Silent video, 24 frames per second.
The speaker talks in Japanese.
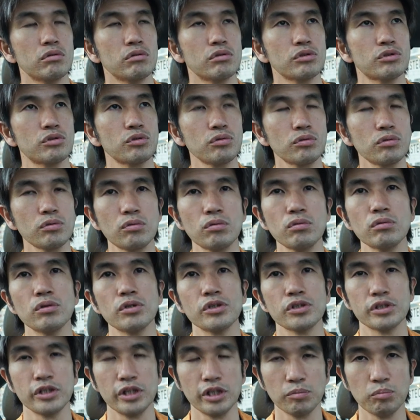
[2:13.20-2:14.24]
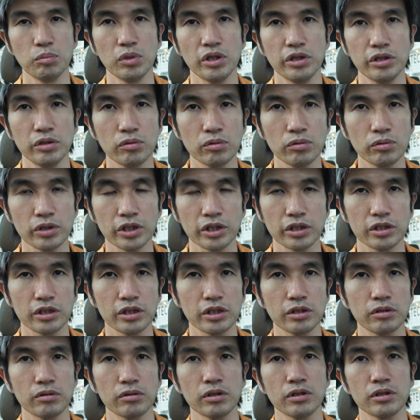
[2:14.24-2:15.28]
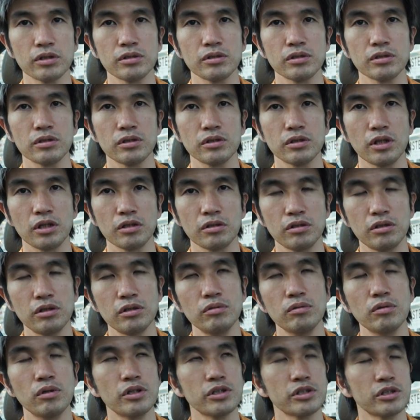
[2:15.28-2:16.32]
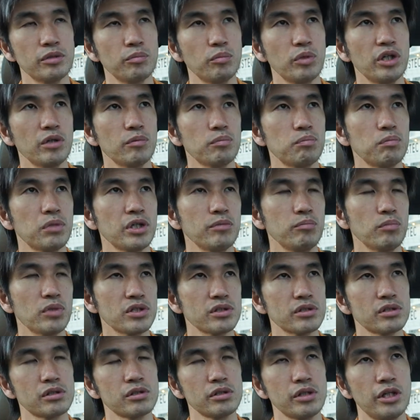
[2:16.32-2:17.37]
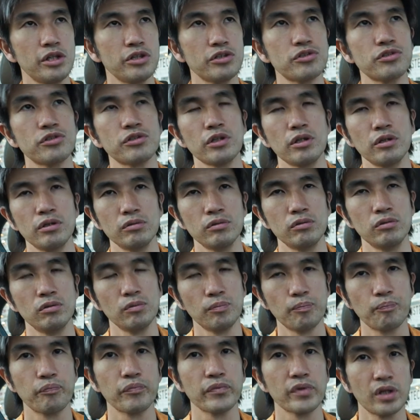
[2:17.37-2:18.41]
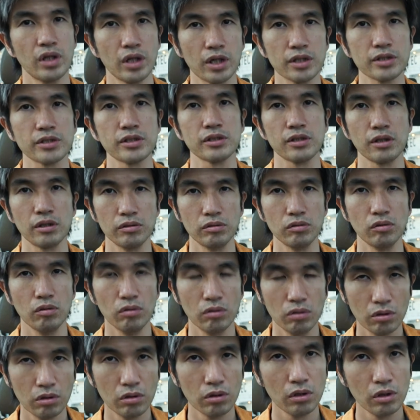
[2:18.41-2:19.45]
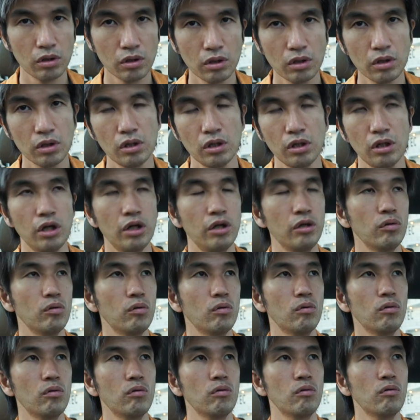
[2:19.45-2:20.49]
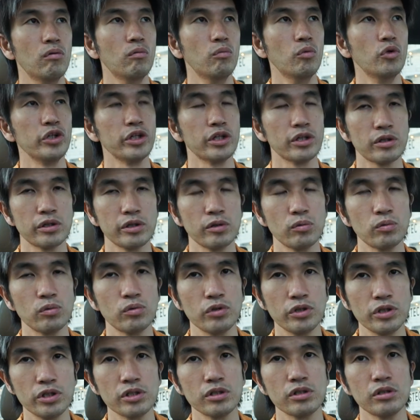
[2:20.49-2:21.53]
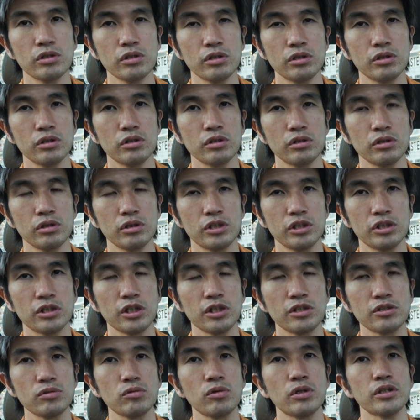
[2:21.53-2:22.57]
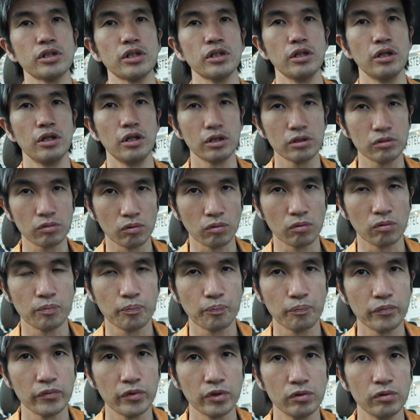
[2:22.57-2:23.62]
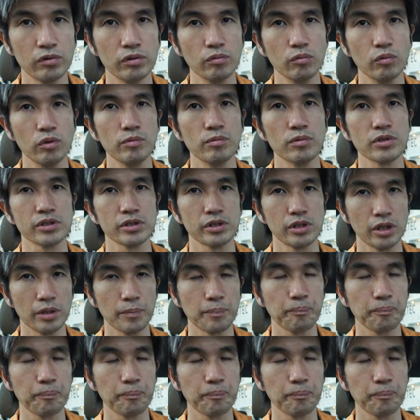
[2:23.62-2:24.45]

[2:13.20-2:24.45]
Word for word: そういうところをですね、まあ、いろいろやってくれたっていうのはですね、まあ、やっぱりまず編集者の永瀬さんのあの思いが本当に実際強かったんだなというふうに思いますね。